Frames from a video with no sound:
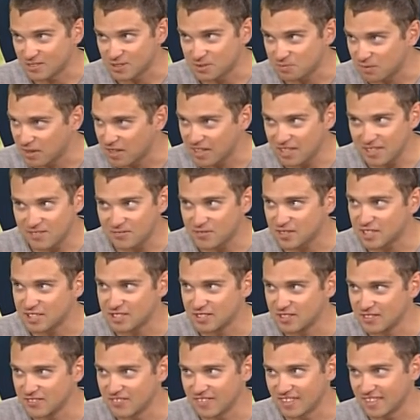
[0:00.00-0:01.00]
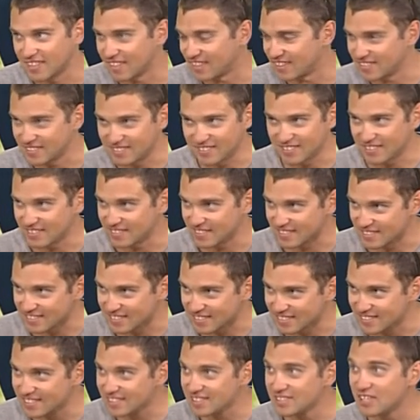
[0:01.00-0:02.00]
То есть покорить вершину это це не, не,
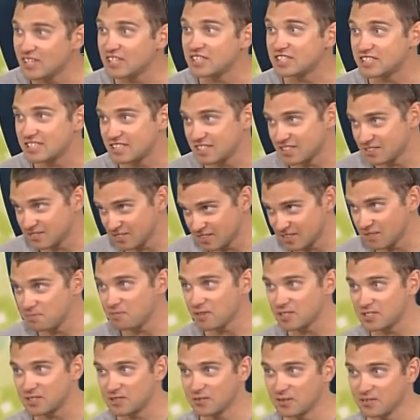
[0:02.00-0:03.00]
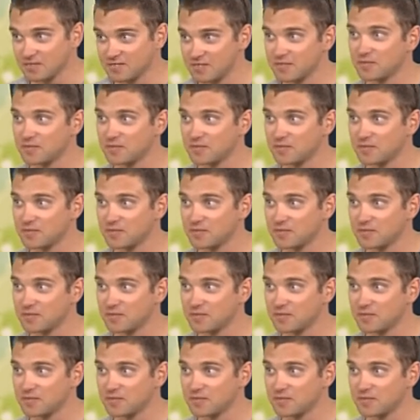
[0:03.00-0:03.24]
так, не, не Это і пошел.